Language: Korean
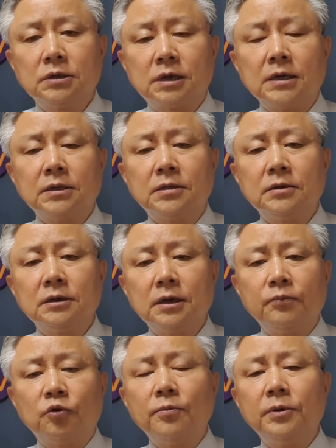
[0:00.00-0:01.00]

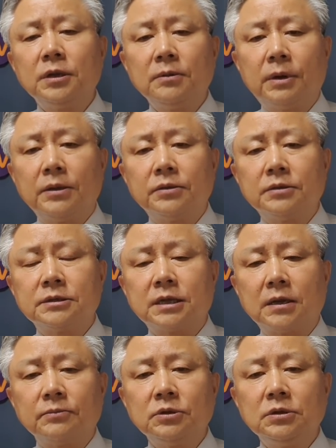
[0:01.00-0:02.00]
갈등의 표면에 만드는
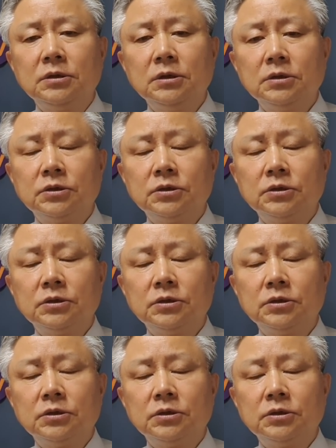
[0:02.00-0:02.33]
사람이